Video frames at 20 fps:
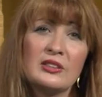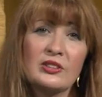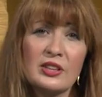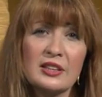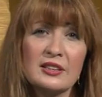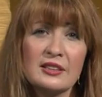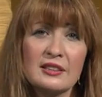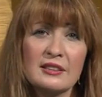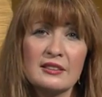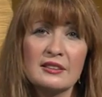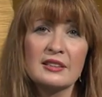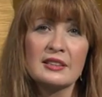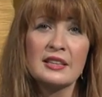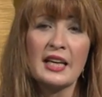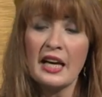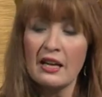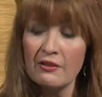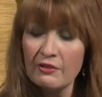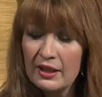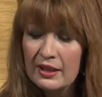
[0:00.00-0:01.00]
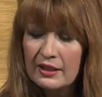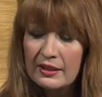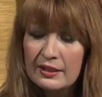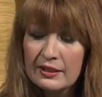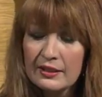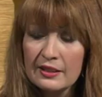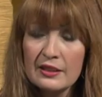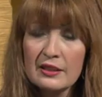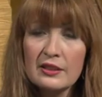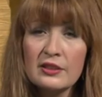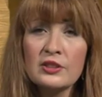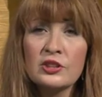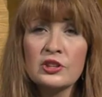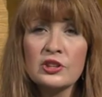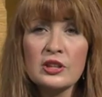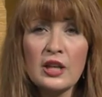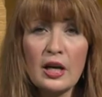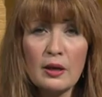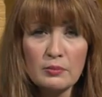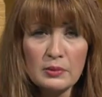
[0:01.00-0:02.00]
diyeceksiniz ki evet
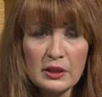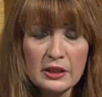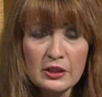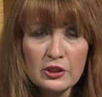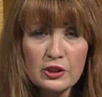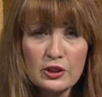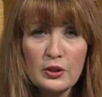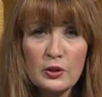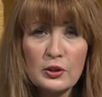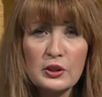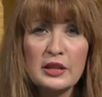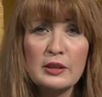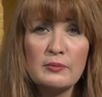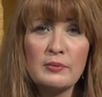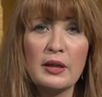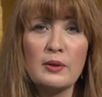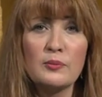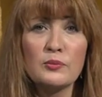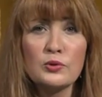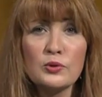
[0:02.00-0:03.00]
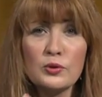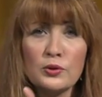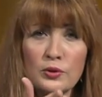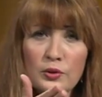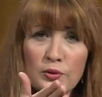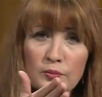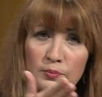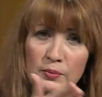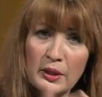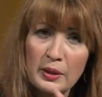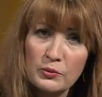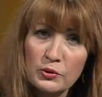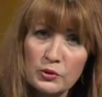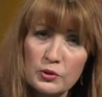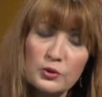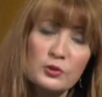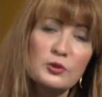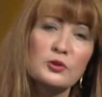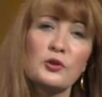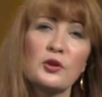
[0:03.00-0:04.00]
Işık ablanın söylediği, Memduh,
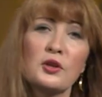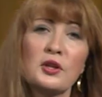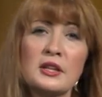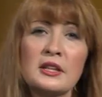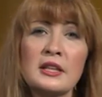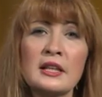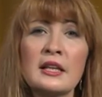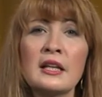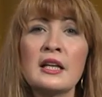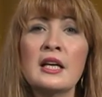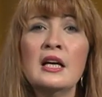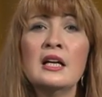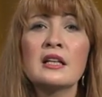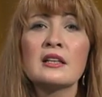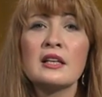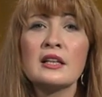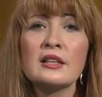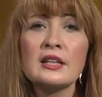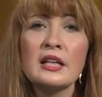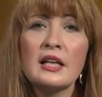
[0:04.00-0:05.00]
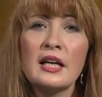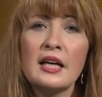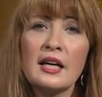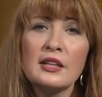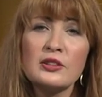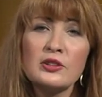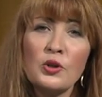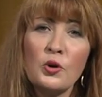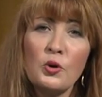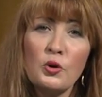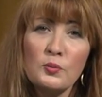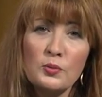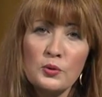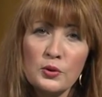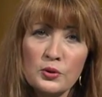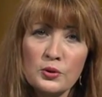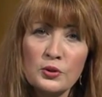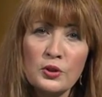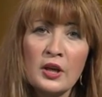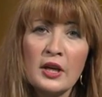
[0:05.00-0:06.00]
Memduh'un söylediği, Kanal Hayat'ta
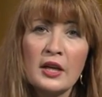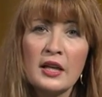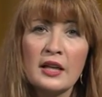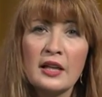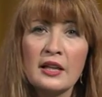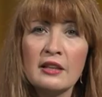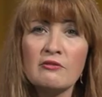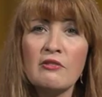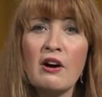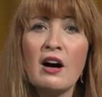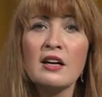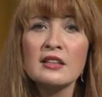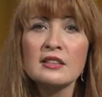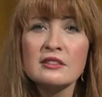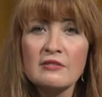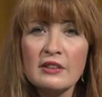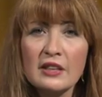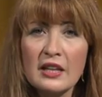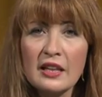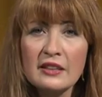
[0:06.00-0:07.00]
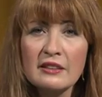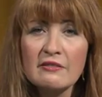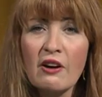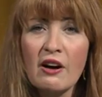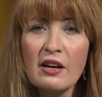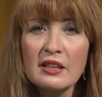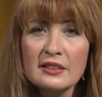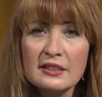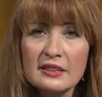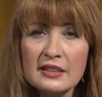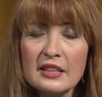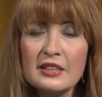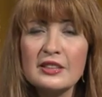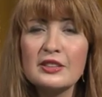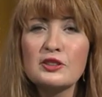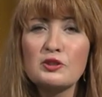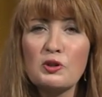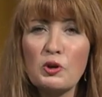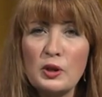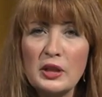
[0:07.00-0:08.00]
öbür e, vaaz veren
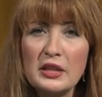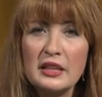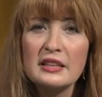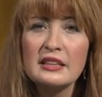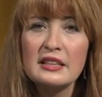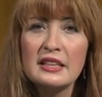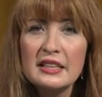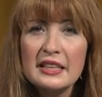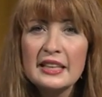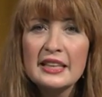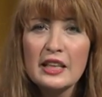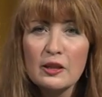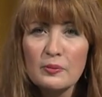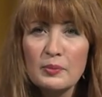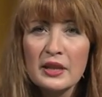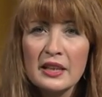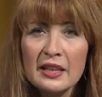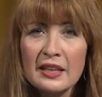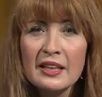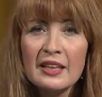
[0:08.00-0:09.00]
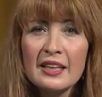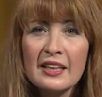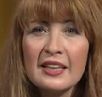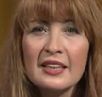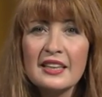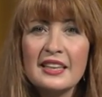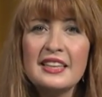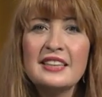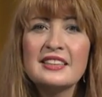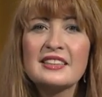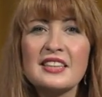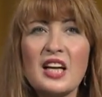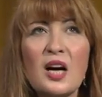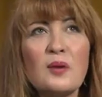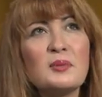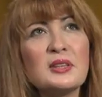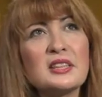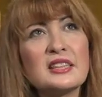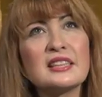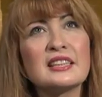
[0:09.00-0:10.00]
vaizlerin söyledikleri gibi
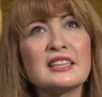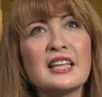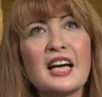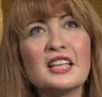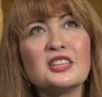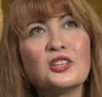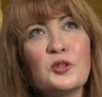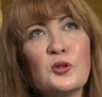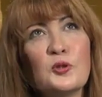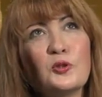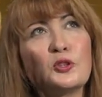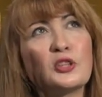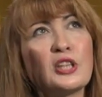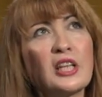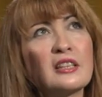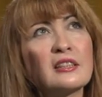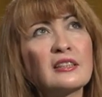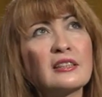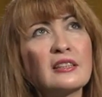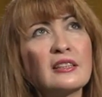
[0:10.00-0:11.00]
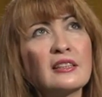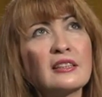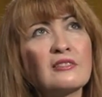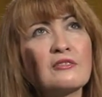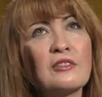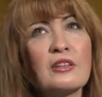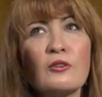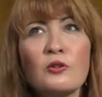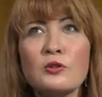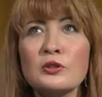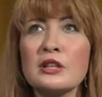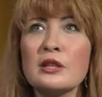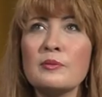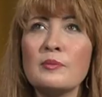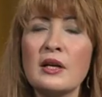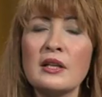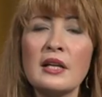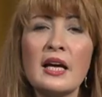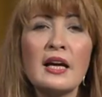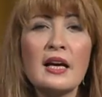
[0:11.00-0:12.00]
İsa Mesih geldi göreceksiniz ve o
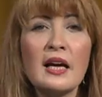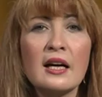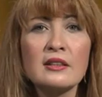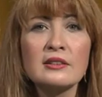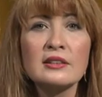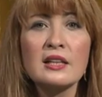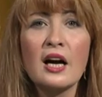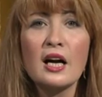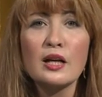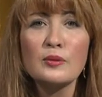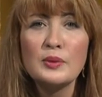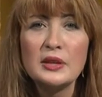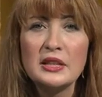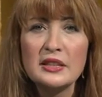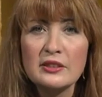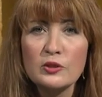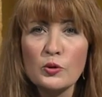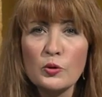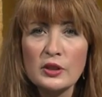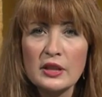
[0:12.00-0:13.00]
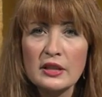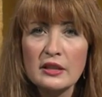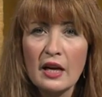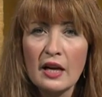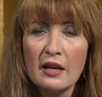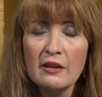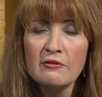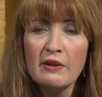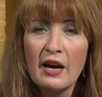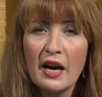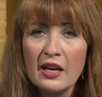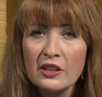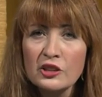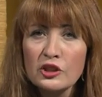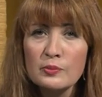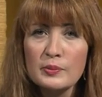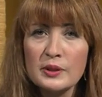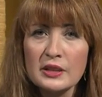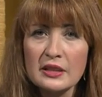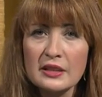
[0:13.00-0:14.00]
zaman eğer kalbinizi ona da ve
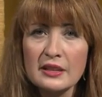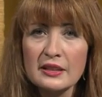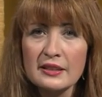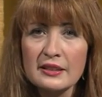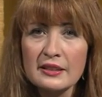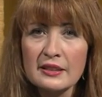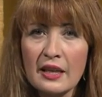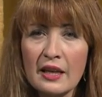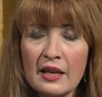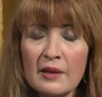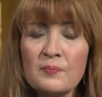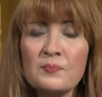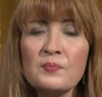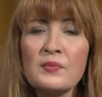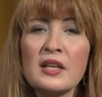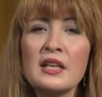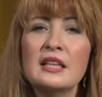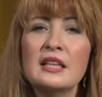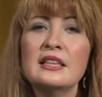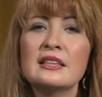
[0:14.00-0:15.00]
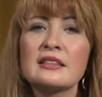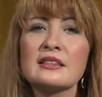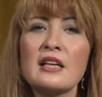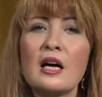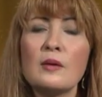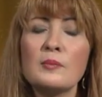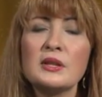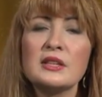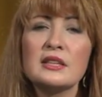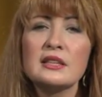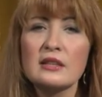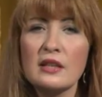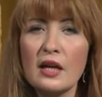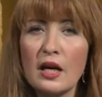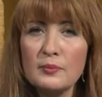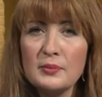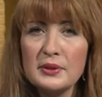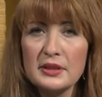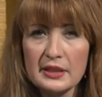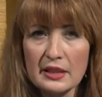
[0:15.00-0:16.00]
açmadınızsa İsa Mesih'i
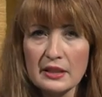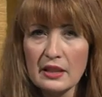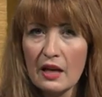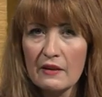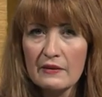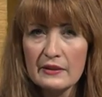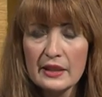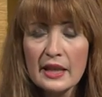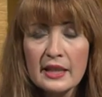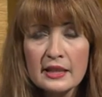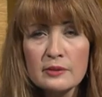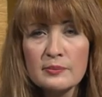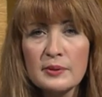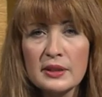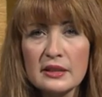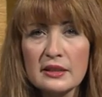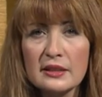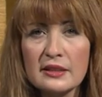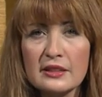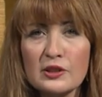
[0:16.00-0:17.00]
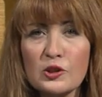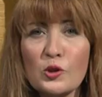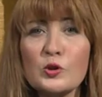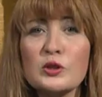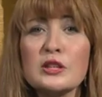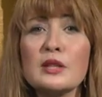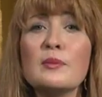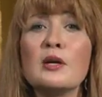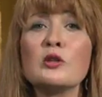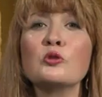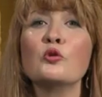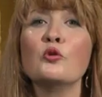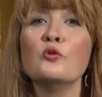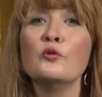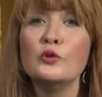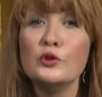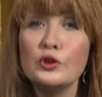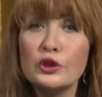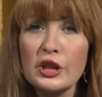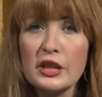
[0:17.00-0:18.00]
kalbinize davet etmedinizse o zaman
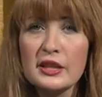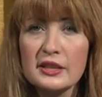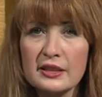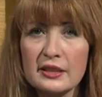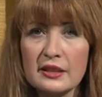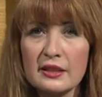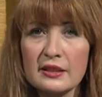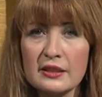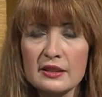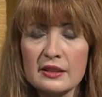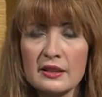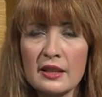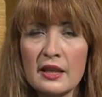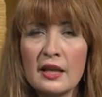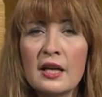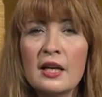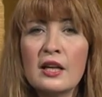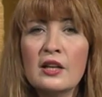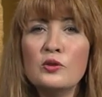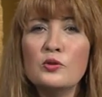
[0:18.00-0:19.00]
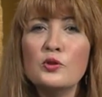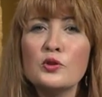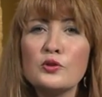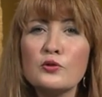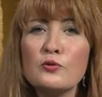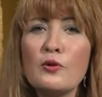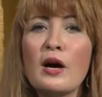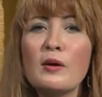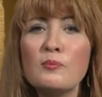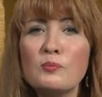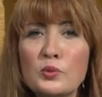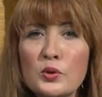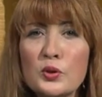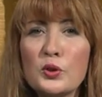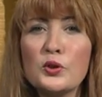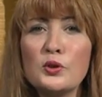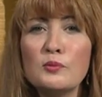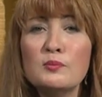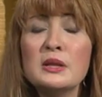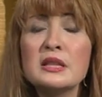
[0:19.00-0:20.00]
dövüneceksiniz. Lütfen
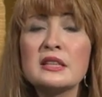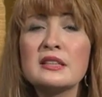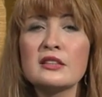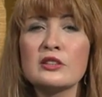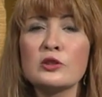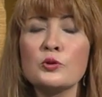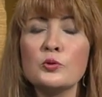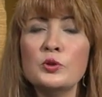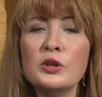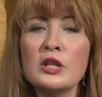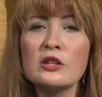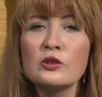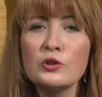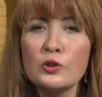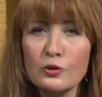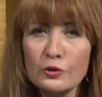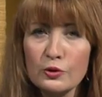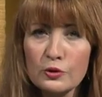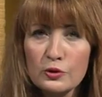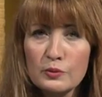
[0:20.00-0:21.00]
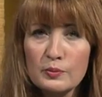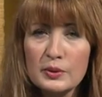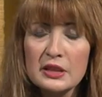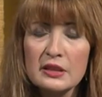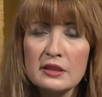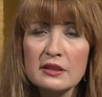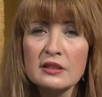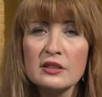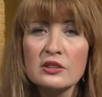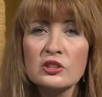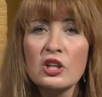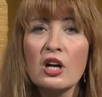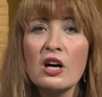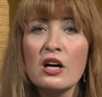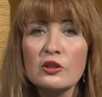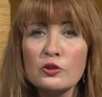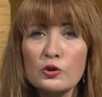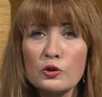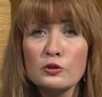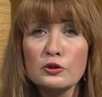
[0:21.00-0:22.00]
bugün biz sizi uyarıyoruz, biz sizi
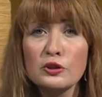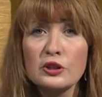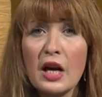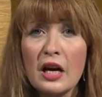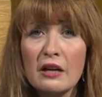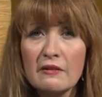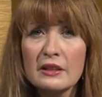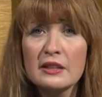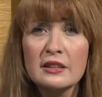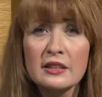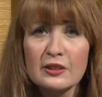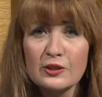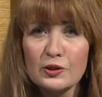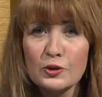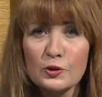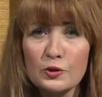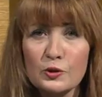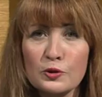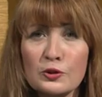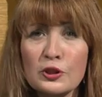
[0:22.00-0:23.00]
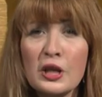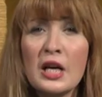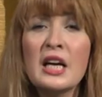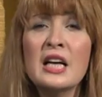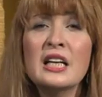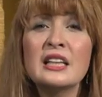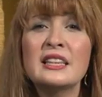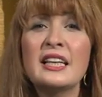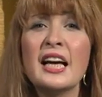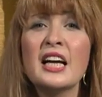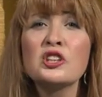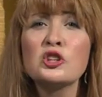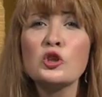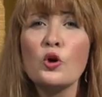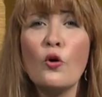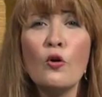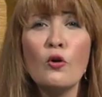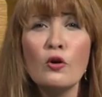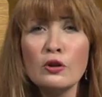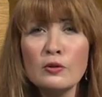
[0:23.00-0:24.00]
çağırıyoruz, davet ediyoruz. Geç
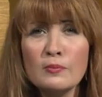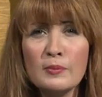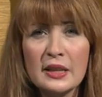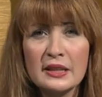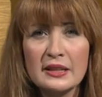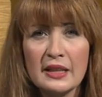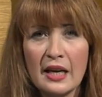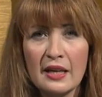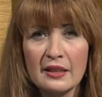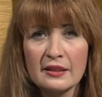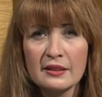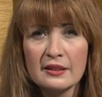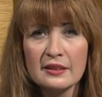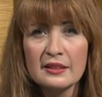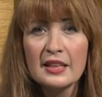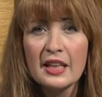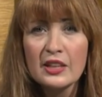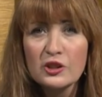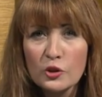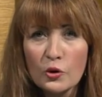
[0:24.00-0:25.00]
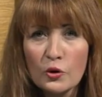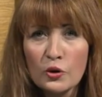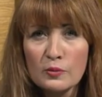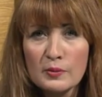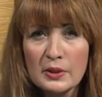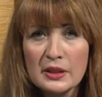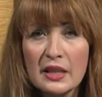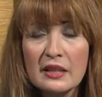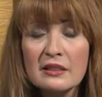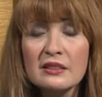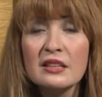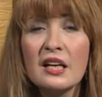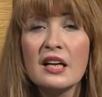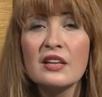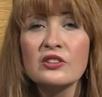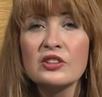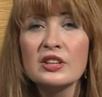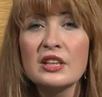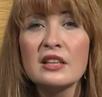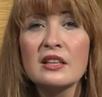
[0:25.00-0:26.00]
olmadan, geç olmadan
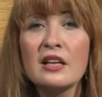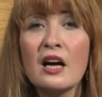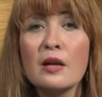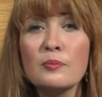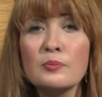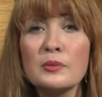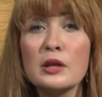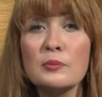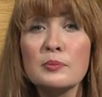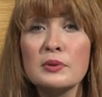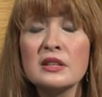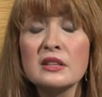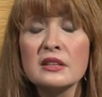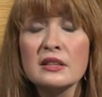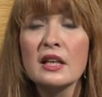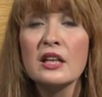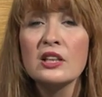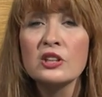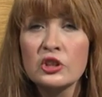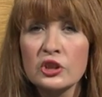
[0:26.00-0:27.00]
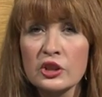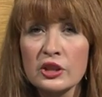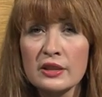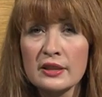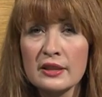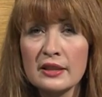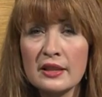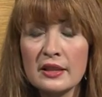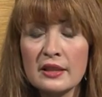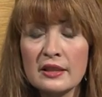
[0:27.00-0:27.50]
Tanrı'ya kalp kapınızı açın.